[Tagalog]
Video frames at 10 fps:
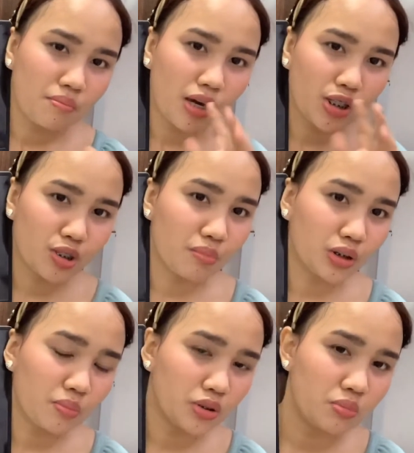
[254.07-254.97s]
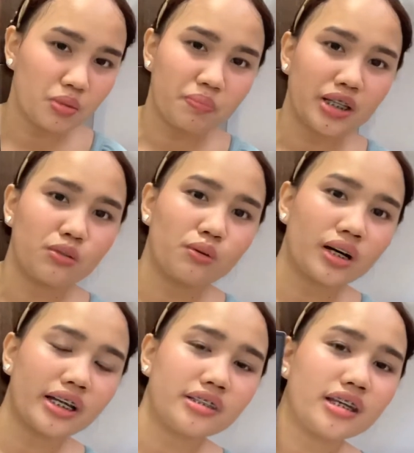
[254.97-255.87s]
medyo madumi-dumi pa yung
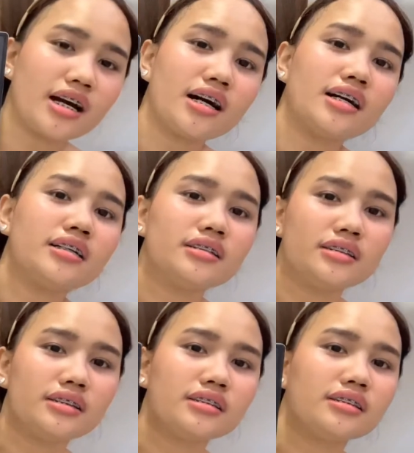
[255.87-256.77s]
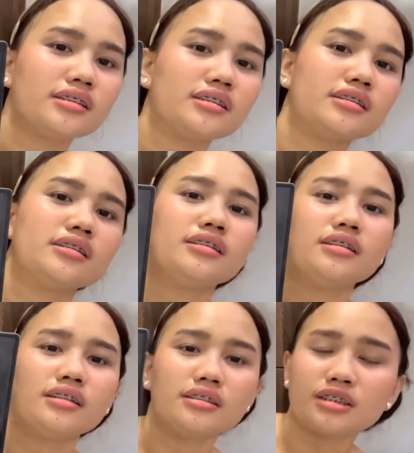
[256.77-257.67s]
kanyang
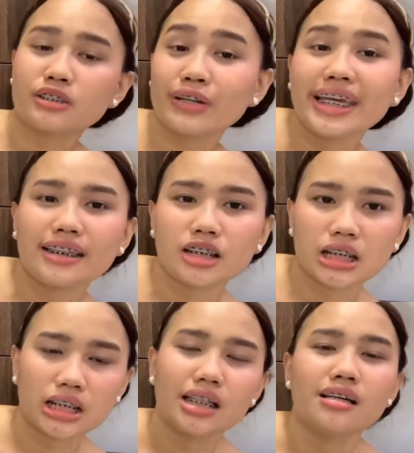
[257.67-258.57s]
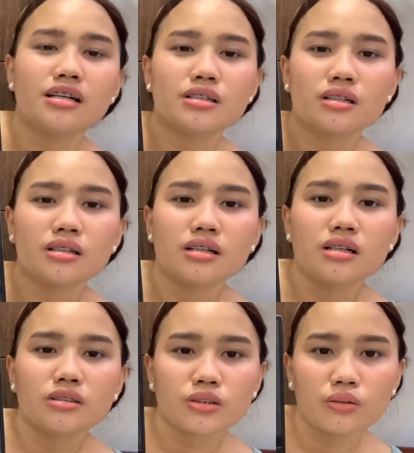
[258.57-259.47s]
screen.
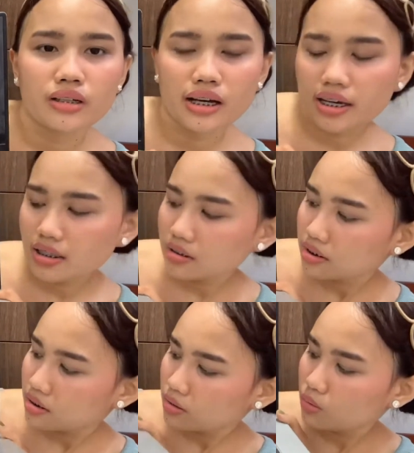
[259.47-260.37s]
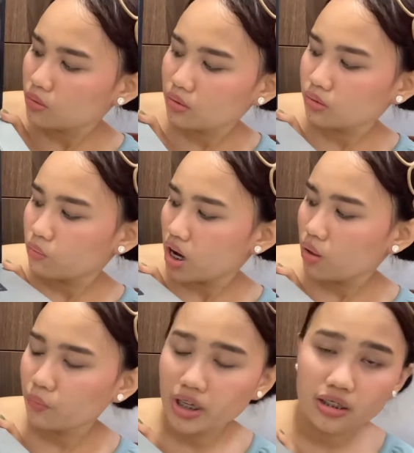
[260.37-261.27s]
So guys, yung
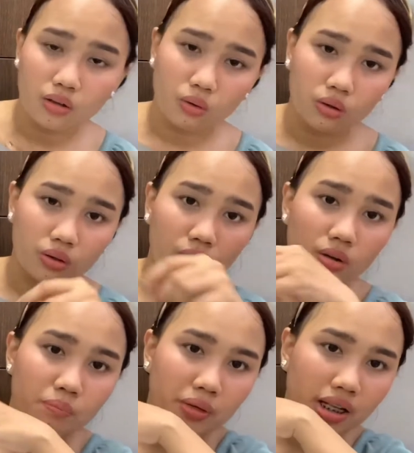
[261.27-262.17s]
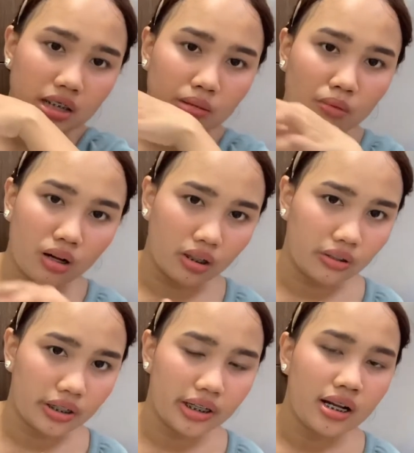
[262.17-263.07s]
Huawei logo,
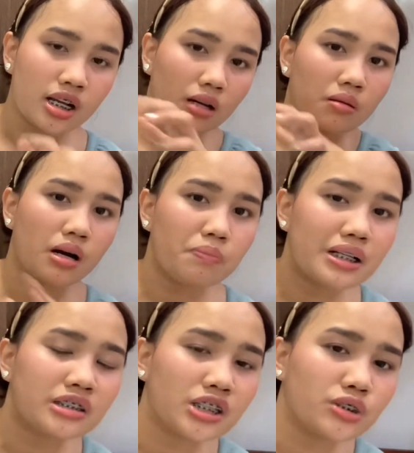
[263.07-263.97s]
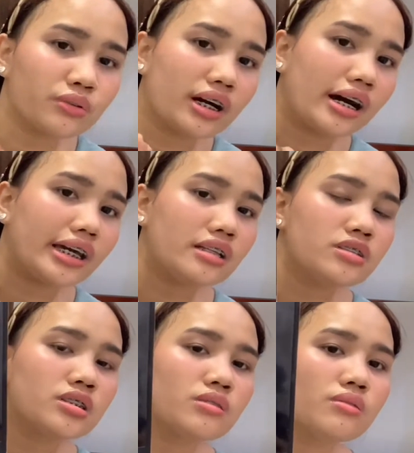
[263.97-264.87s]
pina-smaller. Kung mapapansin nyo
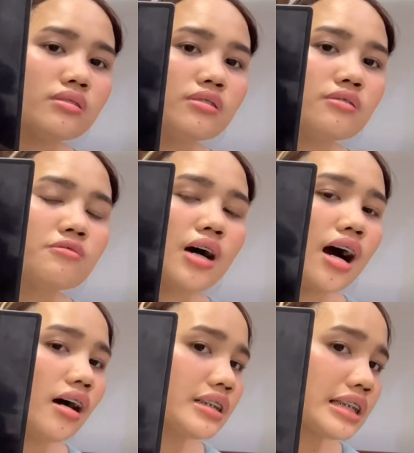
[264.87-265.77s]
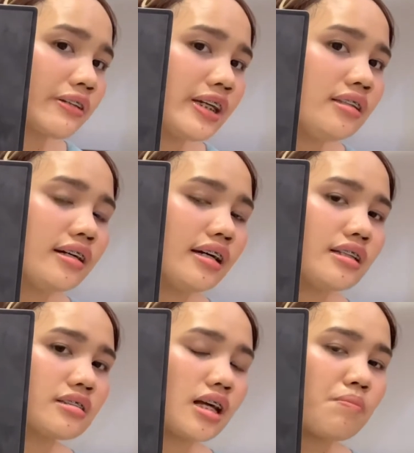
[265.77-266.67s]
guys, yung uh, screen niya
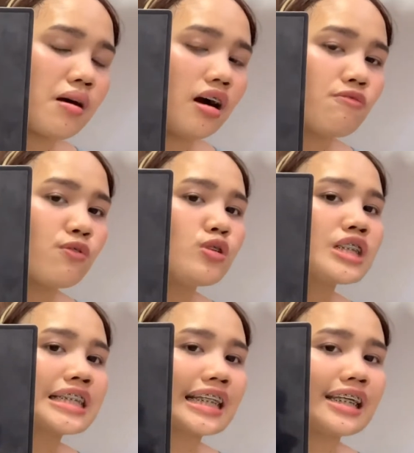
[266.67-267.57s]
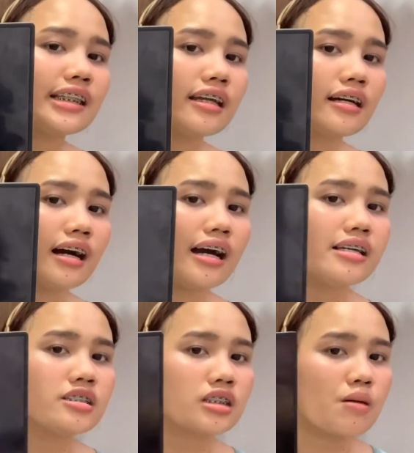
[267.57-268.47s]
is napaka full screen niya
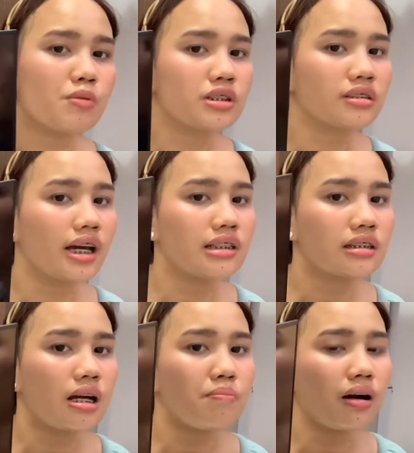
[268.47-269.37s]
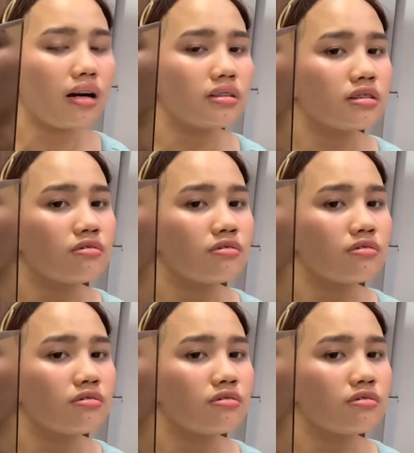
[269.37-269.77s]
guys. Tapos guys, napaka